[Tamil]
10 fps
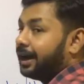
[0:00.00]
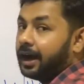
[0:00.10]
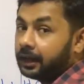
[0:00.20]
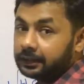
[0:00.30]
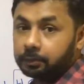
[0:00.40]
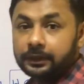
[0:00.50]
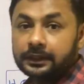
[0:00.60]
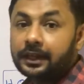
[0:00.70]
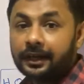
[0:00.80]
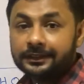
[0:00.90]
காரத்தை
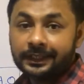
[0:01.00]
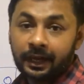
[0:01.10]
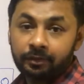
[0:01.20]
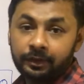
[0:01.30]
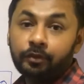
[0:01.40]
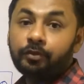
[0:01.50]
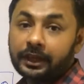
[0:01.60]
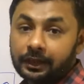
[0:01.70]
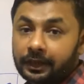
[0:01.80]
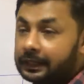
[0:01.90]
பற்றி நான் ஞாபகம்
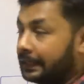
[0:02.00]
வைக்க